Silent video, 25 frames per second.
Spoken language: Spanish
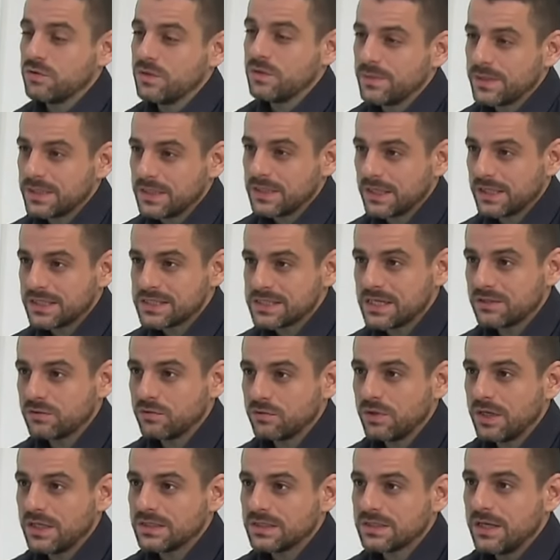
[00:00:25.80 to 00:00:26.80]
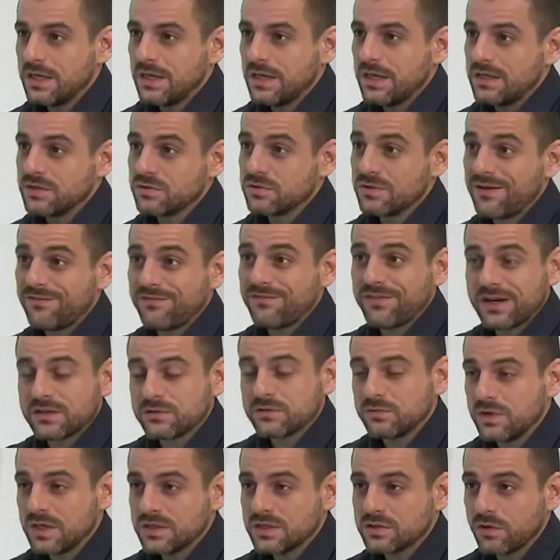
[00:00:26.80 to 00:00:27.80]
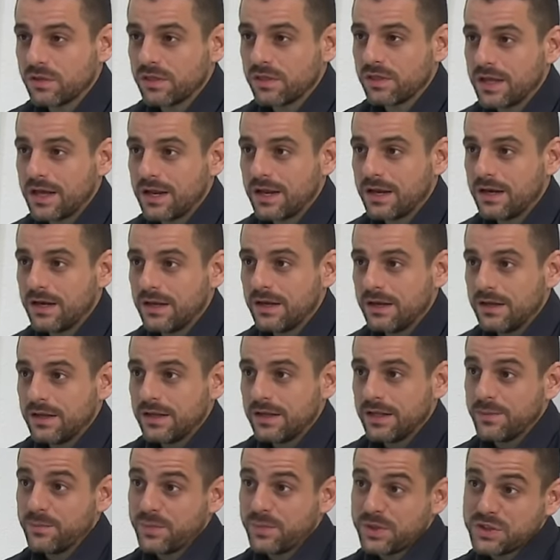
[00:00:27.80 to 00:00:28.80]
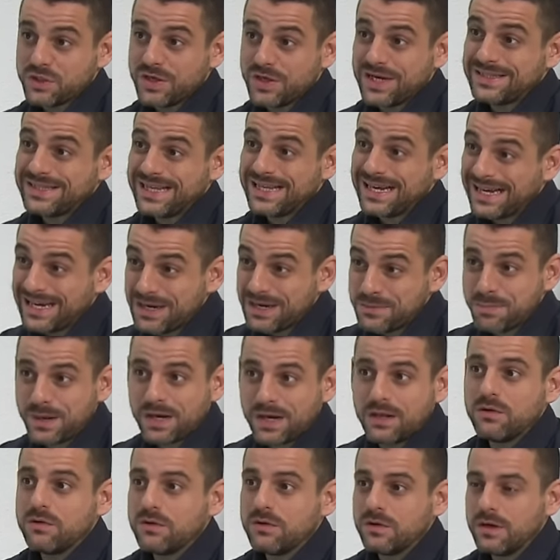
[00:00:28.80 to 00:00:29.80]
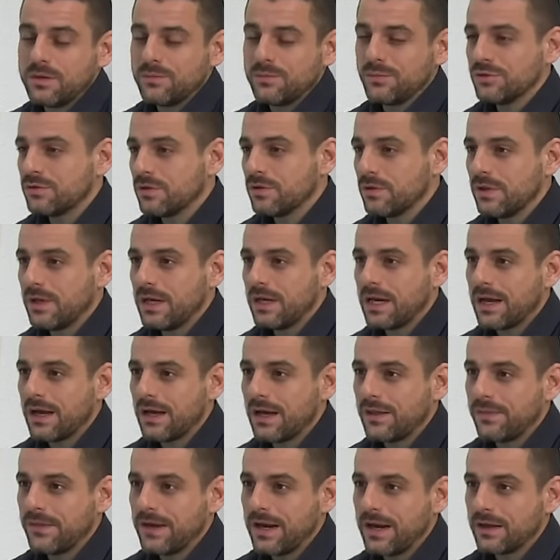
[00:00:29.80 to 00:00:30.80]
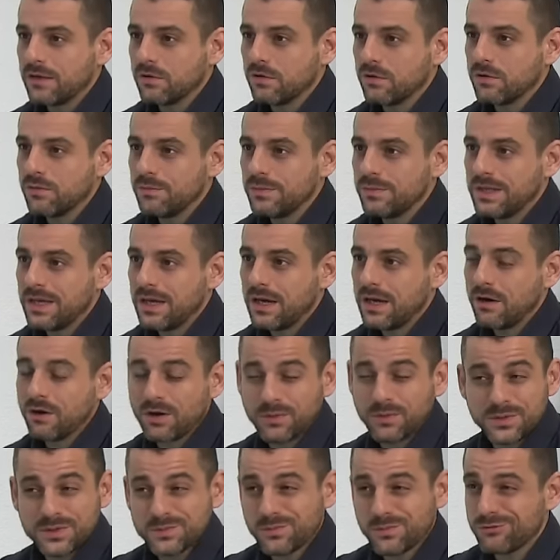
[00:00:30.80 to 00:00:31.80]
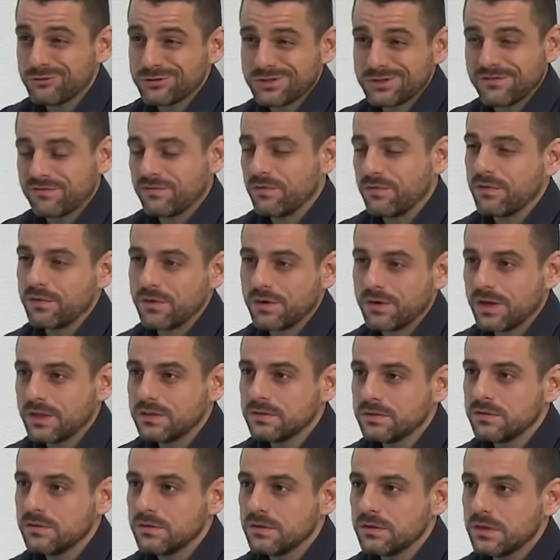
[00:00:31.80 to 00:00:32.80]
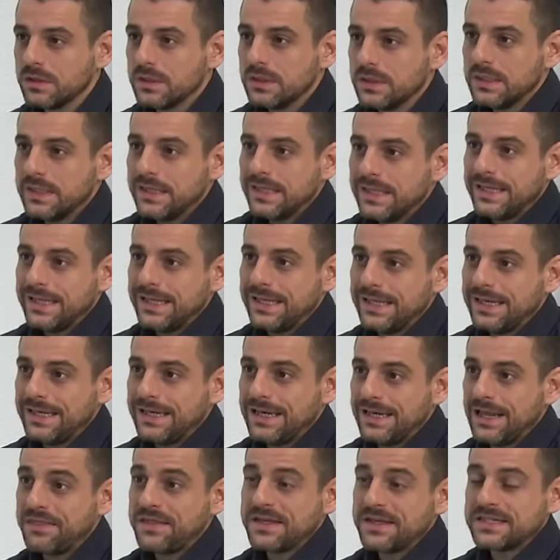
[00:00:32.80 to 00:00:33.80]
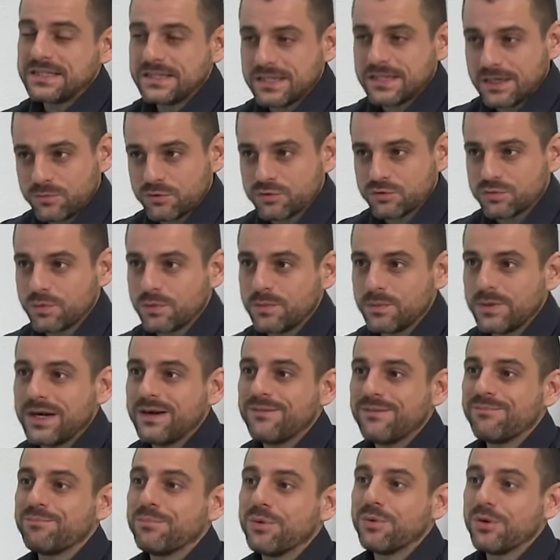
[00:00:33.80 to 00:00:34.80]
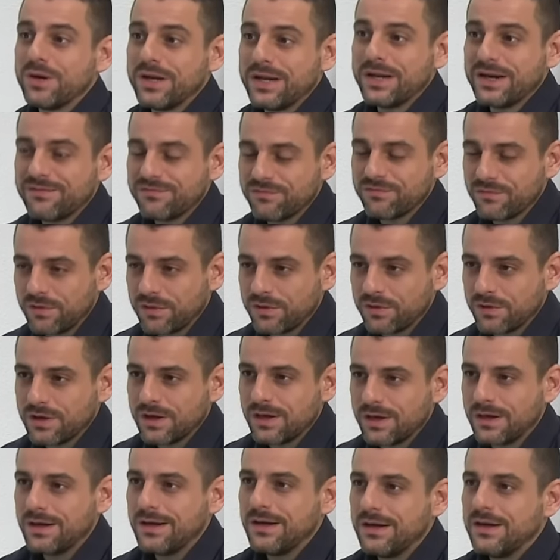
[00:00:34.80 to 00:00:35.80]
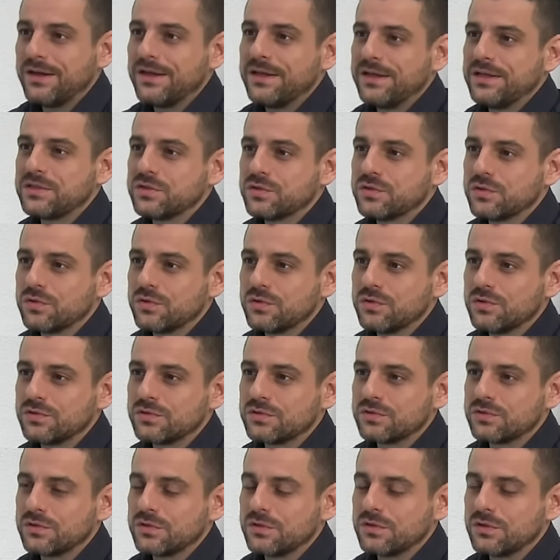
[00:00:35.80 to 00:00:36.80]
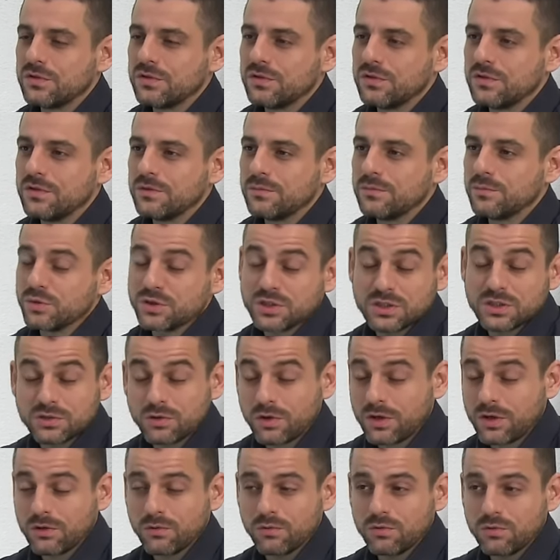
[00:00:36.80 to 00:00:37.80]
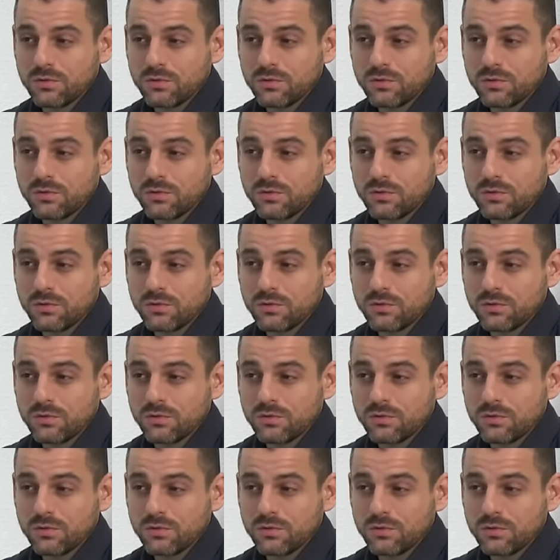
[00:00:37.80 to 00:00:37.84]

dos últimas legislaturas es una fractura social impresionante, han gripado el motor de la, economía, ahora mismo no está funcionando y necesitamos volver a poner a funcionar esos, eh, pues esos